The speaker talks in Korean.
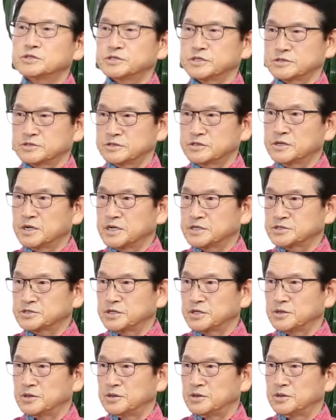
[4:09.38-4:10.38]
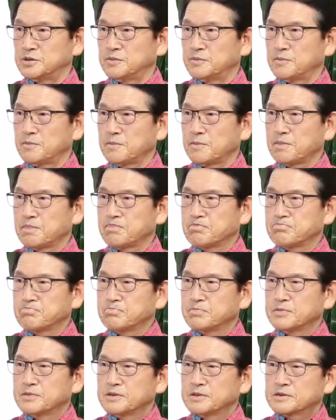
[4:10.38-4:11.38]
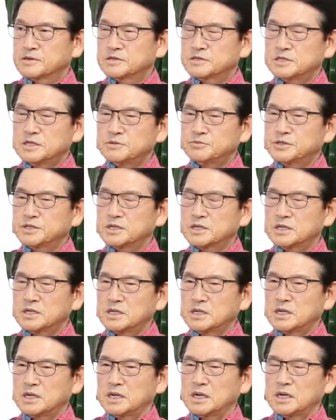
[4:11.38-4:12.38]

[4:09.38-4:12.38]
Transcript: 불씩 들어갔어요. 네. 그러다 보니까